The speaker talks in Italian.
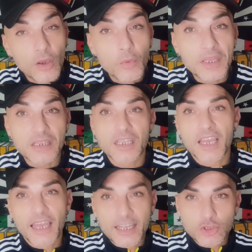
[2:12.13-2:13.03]
Quindi
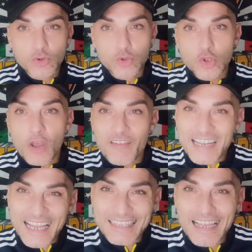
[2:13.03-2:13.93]
è giusto che ve
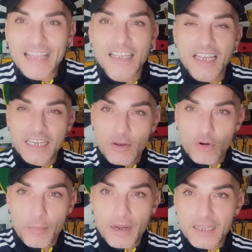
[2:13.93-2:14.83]
ne andiate in
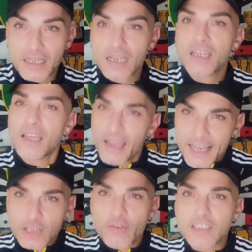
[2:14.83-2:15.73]
Europa League
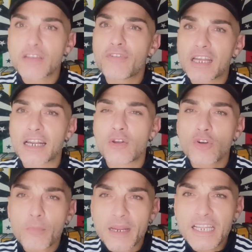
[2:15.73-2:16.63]
e dovete fare
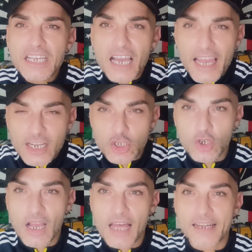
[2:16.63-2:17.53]
l'Europa League e
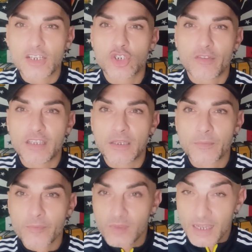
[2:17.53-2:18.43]
giocare il giovedì.
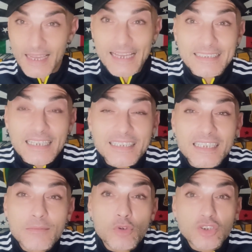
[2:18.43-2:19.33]
E state
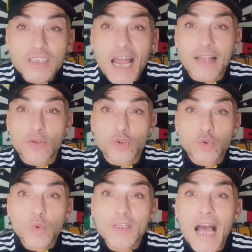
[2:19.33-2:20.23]
dimostrando
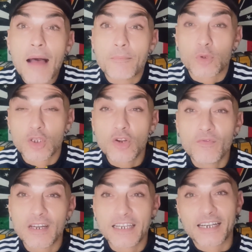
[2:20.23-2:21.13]
sul campo di non
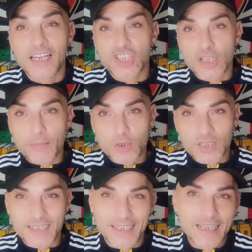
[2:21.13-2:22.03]
valere la Champions
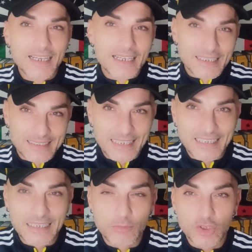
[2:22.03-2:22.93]
League.
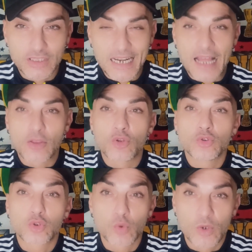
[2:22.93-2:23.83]
State dimostrando
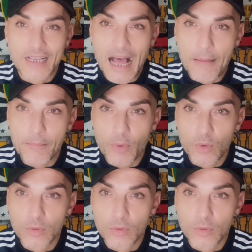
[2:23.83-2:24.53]
sul campo,